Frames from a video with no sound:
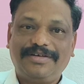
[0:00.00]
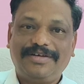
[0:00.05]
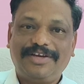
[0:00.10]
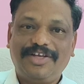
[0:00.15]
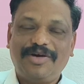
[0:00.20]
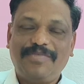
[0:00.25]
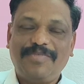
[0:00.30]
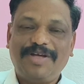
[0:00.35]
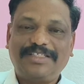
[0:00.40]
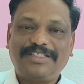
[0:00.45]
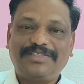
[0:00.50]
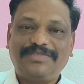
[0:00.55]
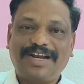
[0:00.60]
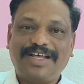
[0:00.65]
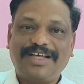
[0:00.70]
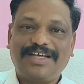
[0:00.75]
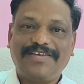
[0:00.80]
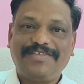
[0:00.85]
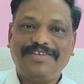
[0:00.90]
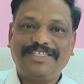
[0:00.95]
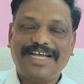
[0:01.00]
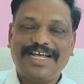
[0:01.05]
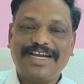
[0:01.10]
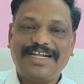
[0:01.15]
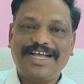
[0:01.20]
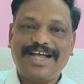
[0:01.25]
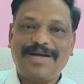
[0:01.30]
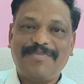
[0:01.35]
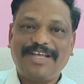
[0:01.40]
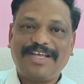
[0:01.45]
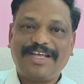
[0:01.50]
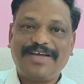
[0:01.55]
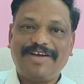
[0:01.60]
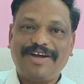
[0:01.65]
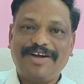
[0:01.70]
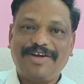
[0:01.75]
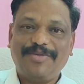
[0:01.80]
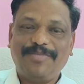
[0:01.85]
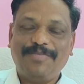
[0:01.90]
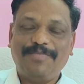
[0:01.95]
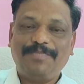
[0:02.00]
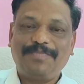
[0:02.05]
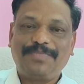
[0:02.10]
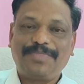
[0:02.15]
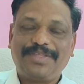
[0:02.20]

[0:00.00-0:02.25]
நியோமேக்ஸ் வழக்கை விசாரிக்க அமைக்க வேண்டும்